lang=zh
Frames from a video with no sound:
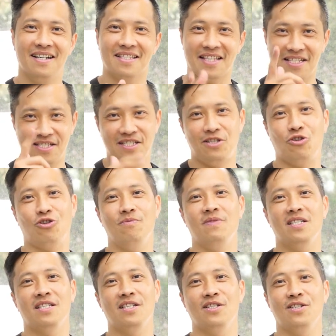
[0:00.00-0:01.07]
但是居
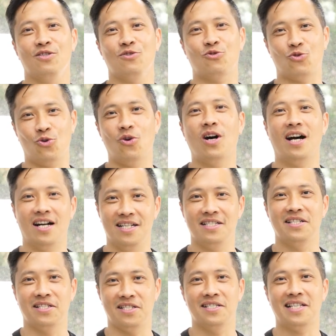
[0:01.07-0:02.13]
米是说话很
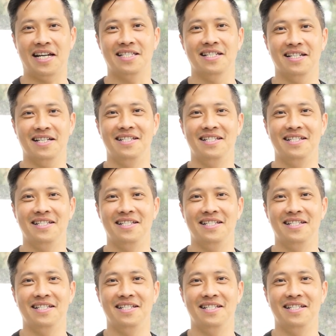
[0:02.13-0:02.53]
实在的人，